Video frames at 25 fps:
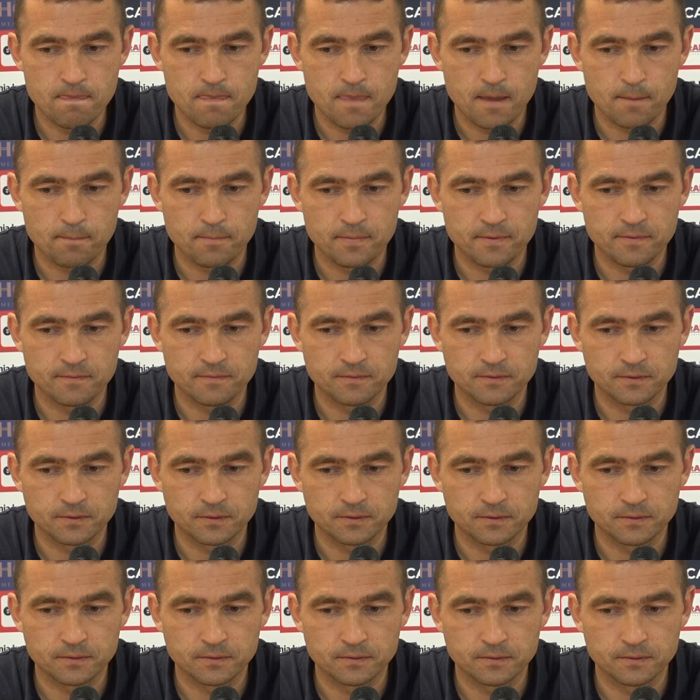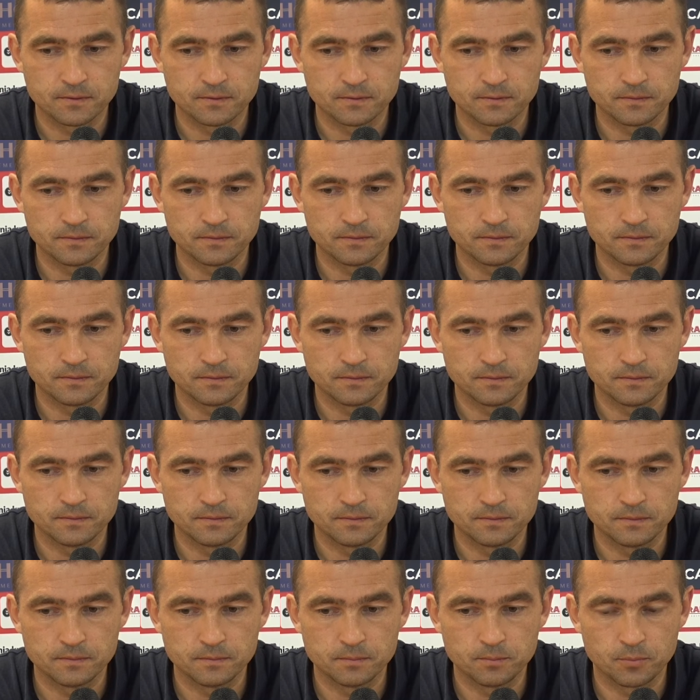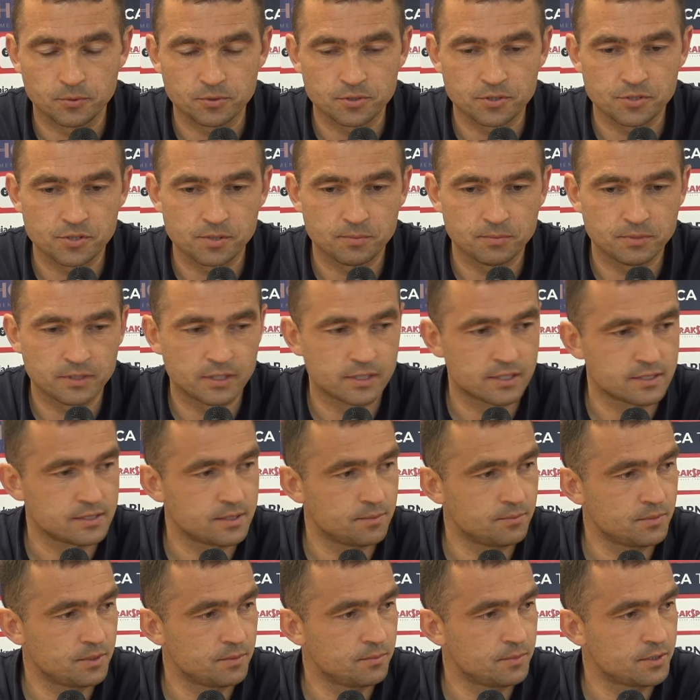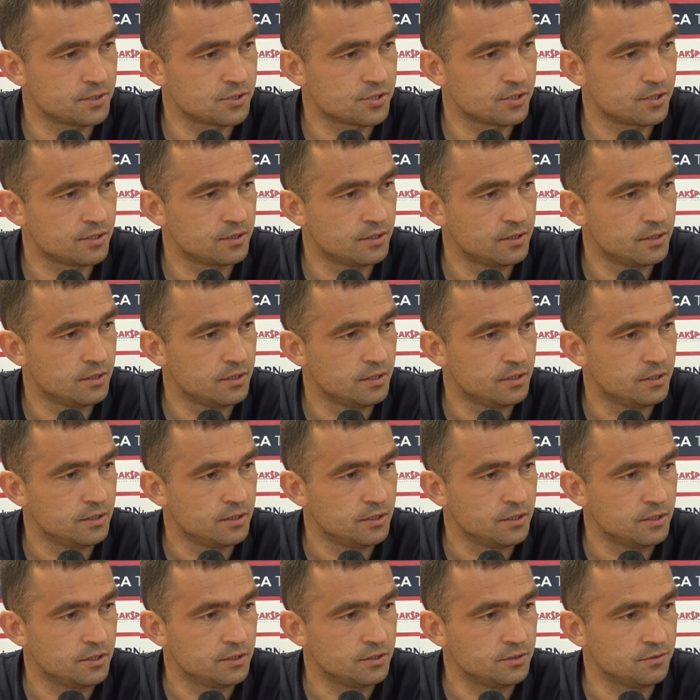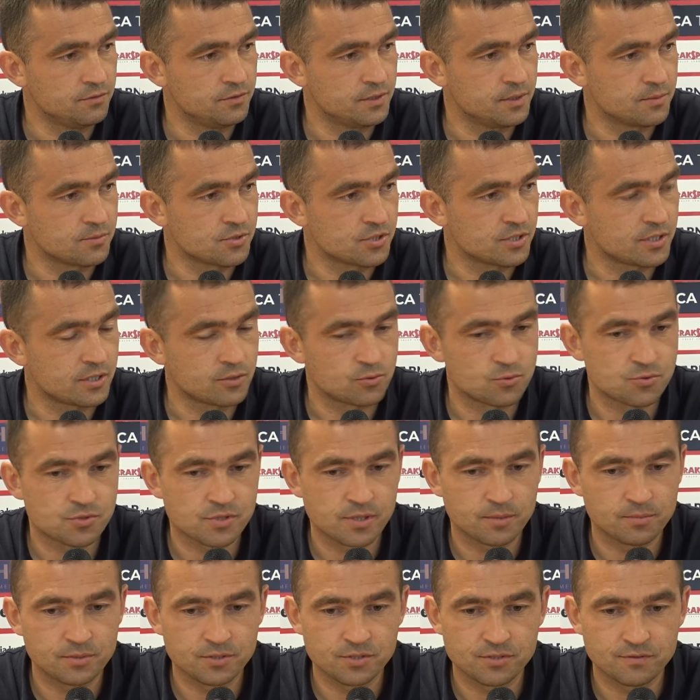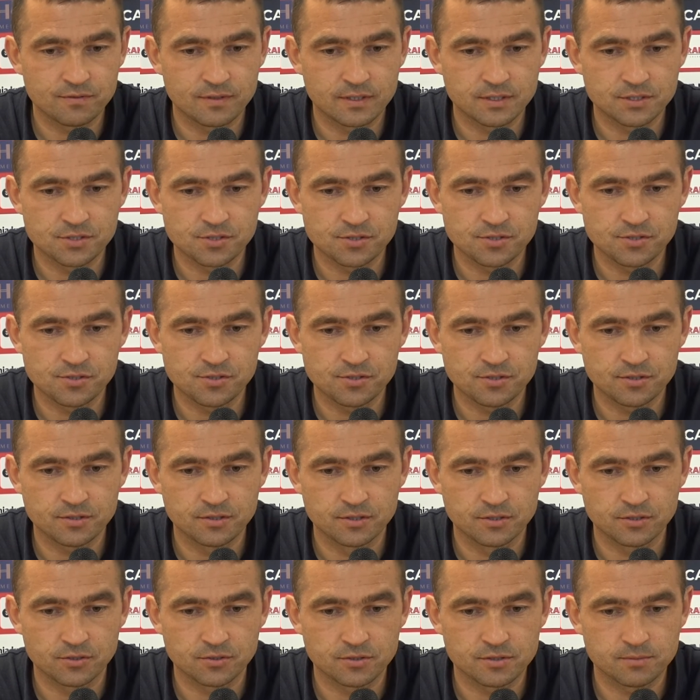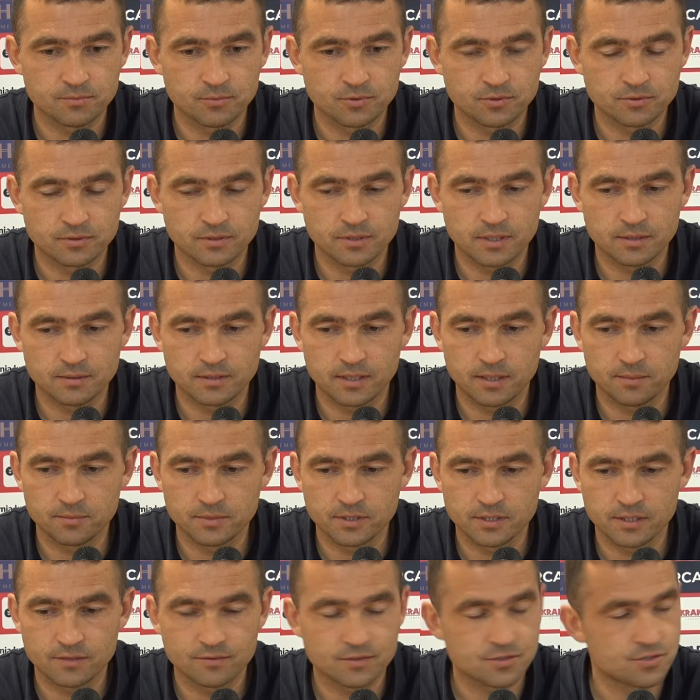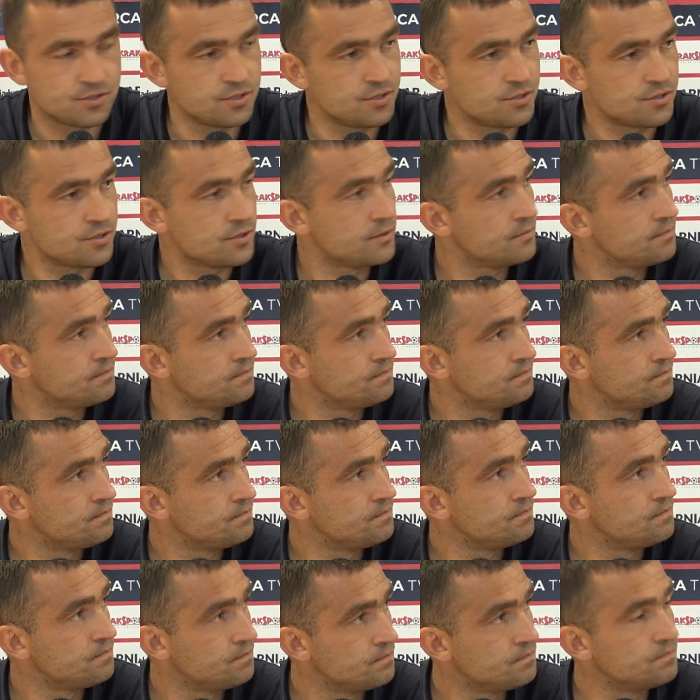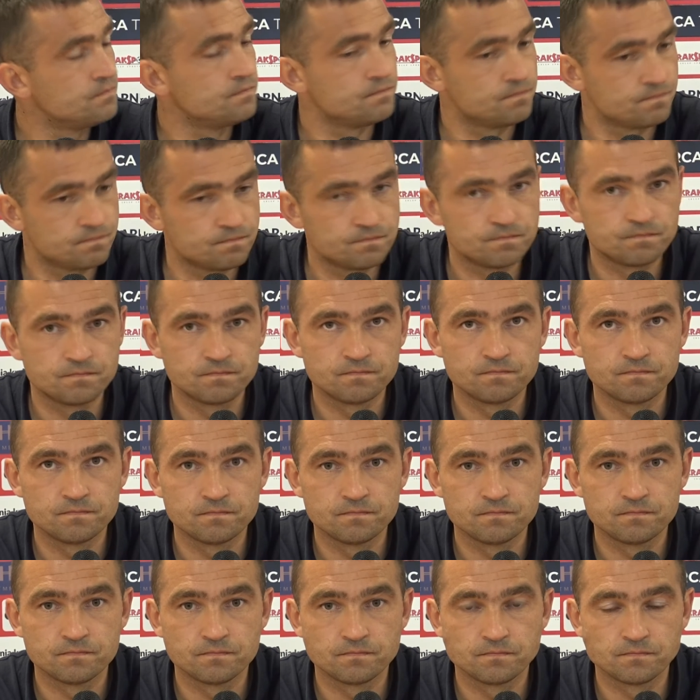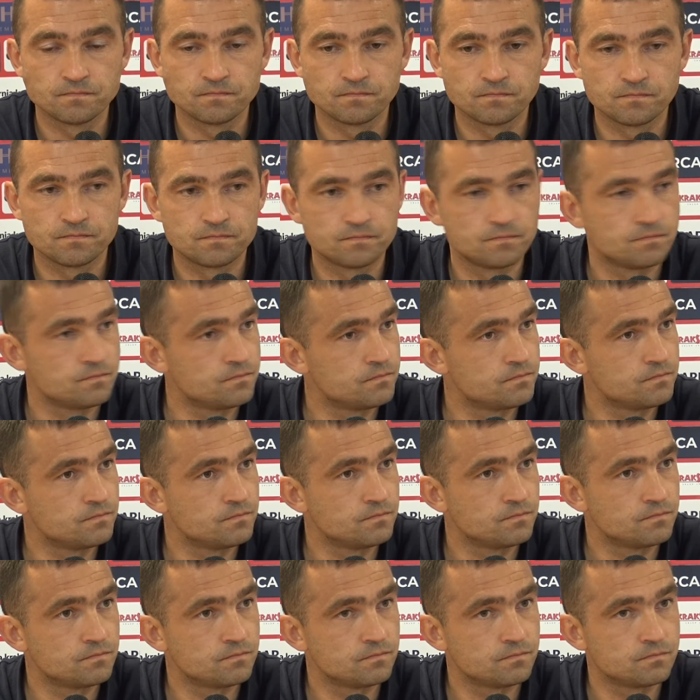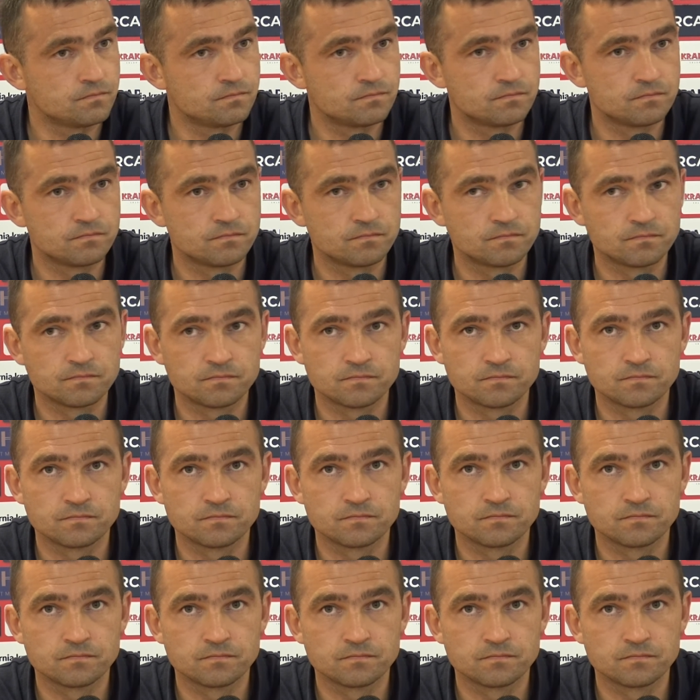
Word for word: na pewno y, pojedziemy na następne mecze i wiem, że ta drużyna będzie walczyć i to jest dla mnie najważniejsze. Dziękujemy. Czy mamy pytania do pana trenera?